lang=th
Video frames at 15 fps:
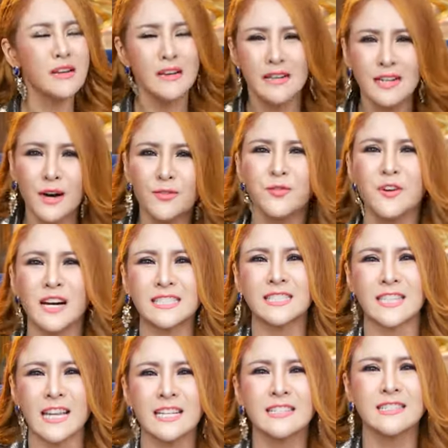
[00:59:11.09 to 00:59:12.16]
เหลือเฟือ
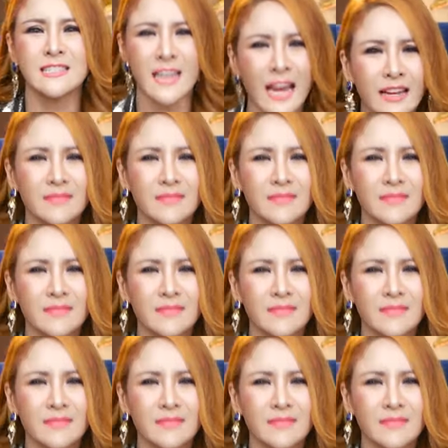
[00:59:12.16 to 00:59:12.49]
จริ